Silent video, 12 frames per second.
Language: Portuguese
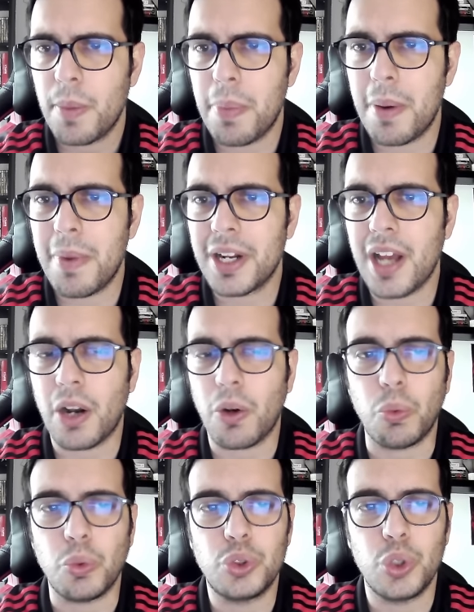para marcar
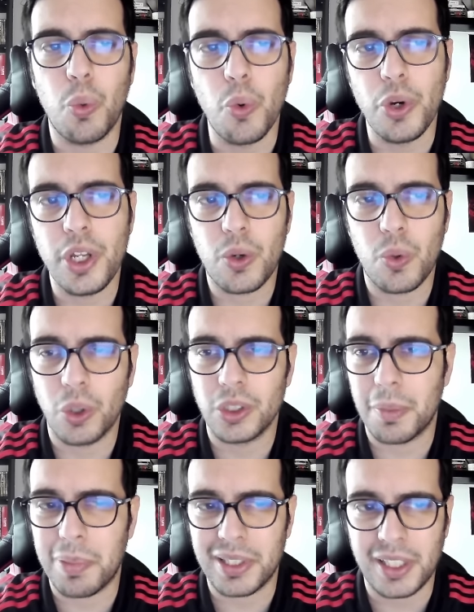o seu único gol
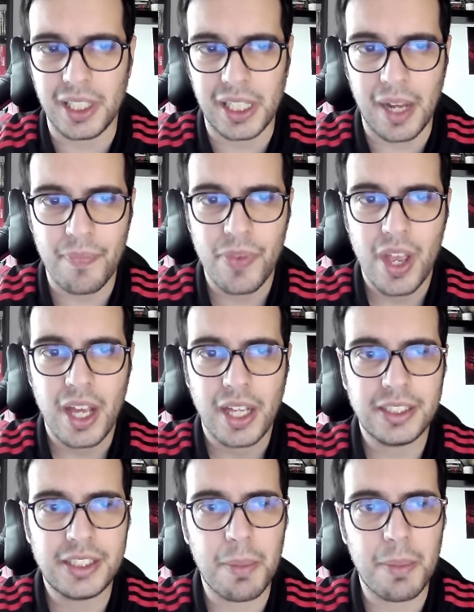da partida. Zé